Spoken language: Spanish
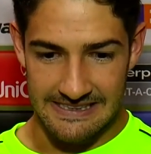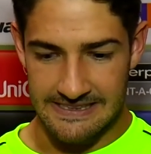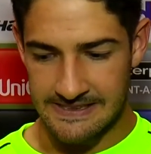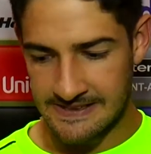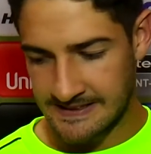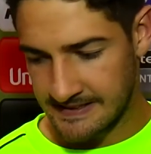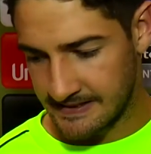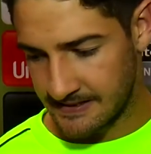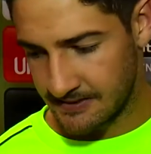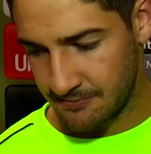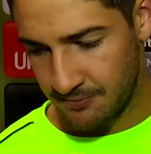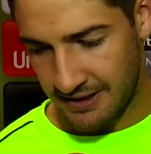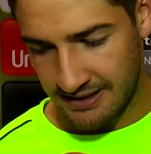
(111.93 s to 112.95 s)
Ah,
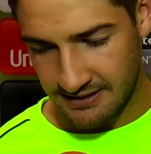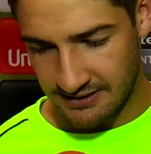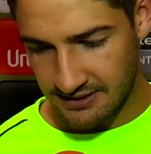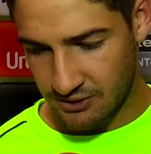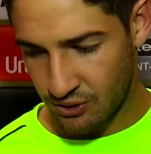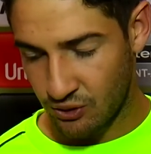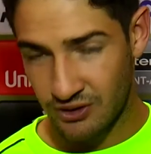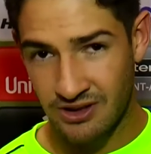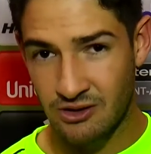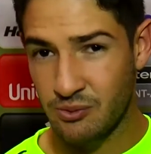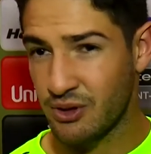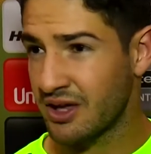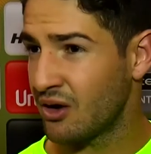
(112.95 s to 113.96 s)
bien, estoy
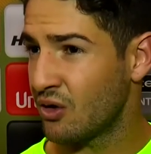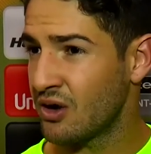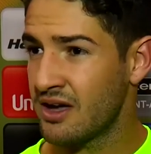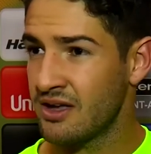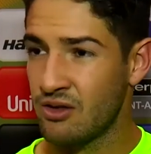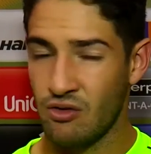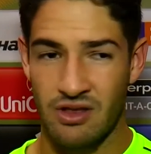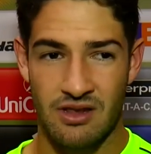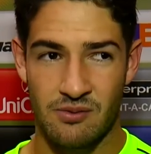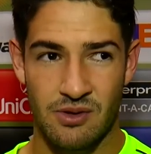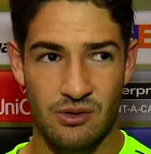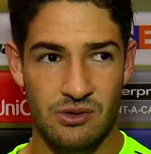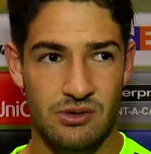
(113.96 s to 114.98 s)
contento porque jugué 90
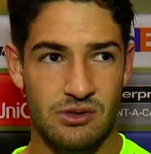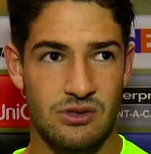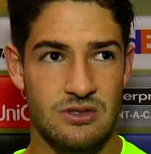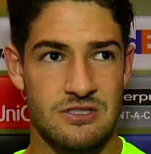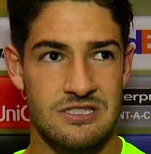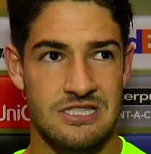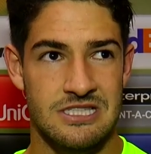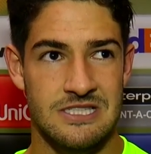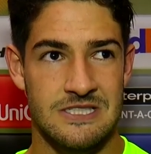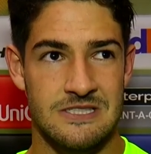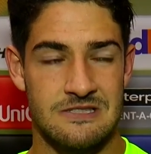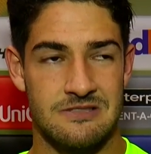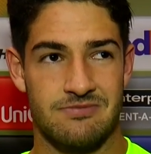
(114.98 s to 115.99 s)
minutos
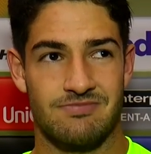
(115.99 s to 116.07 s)
y